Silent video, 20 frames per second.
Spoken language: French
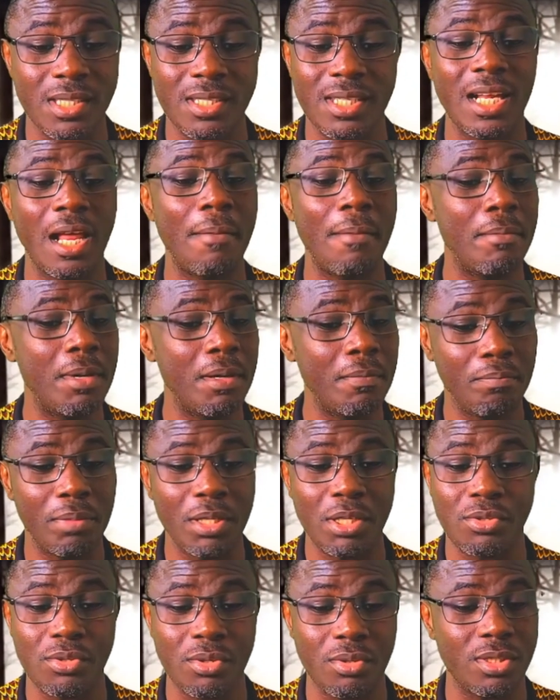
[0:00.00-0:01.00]
mais c'est la même
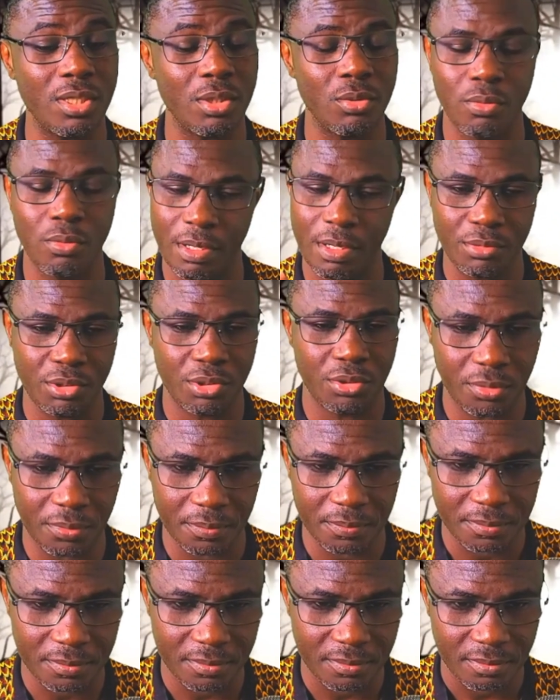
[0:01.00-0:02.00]
personne, c'est le même Dieu.